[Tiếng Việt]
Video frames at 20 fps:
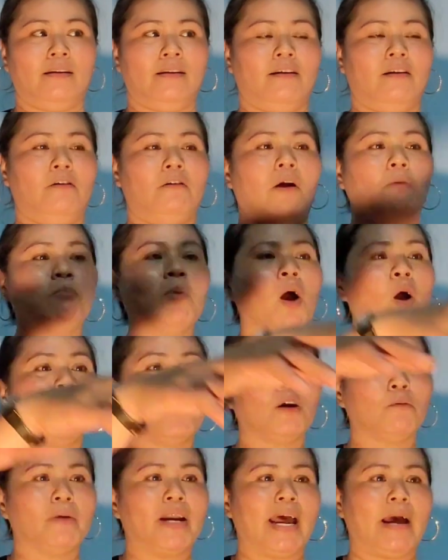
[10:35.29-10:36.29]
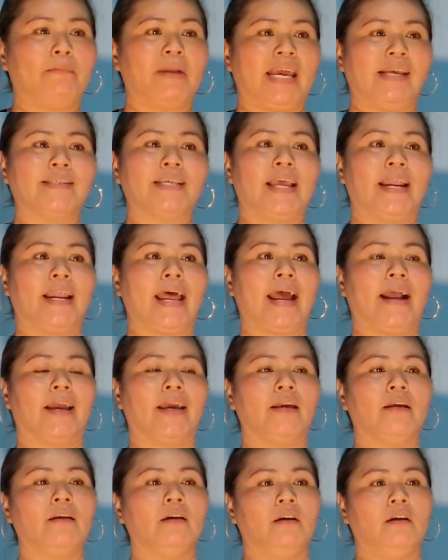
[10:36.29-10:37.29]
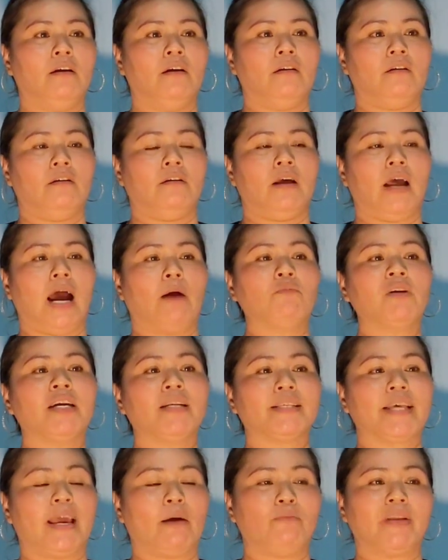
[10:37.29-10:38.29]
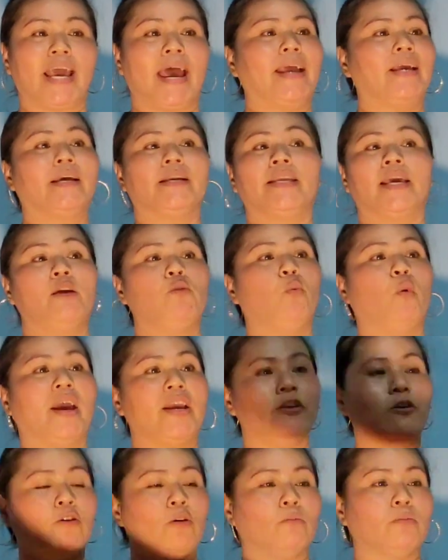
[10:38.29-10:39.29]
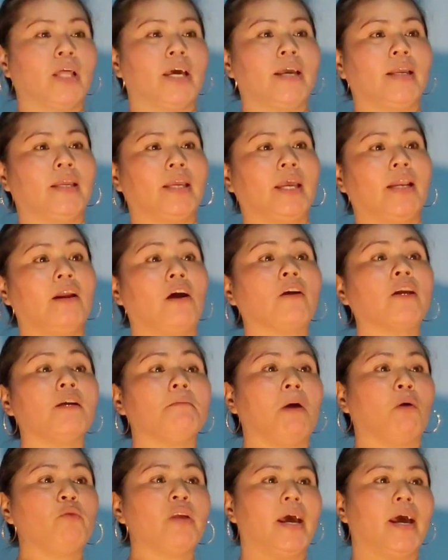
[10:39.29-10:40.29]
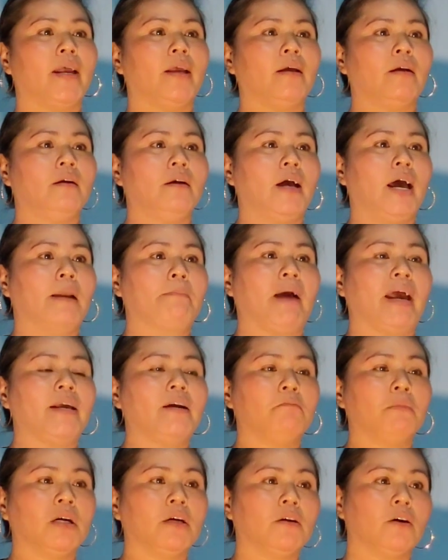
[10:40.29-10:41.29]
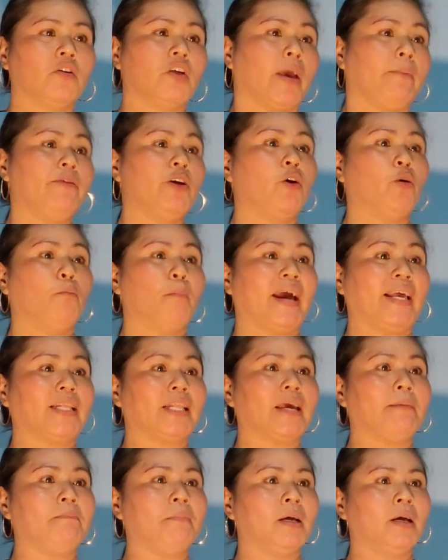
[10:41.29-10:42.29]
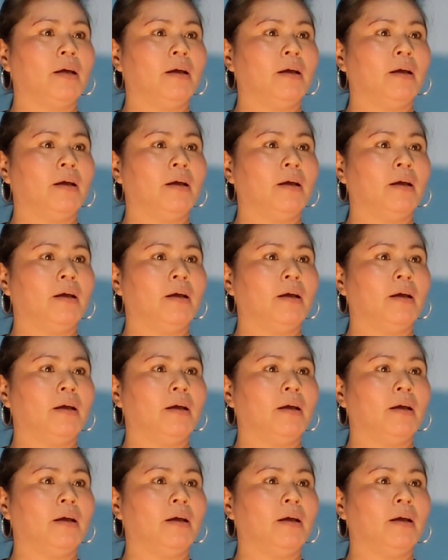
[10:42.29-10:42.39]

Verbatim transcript: rồi ông bố đó ông ra ông đẩy xe ra, cái ổng lên xe ổng chạy, cái chị quay vô công ty, chị nói với bảo vệ anh Bảy mở cửa cho em vô mai tiếp.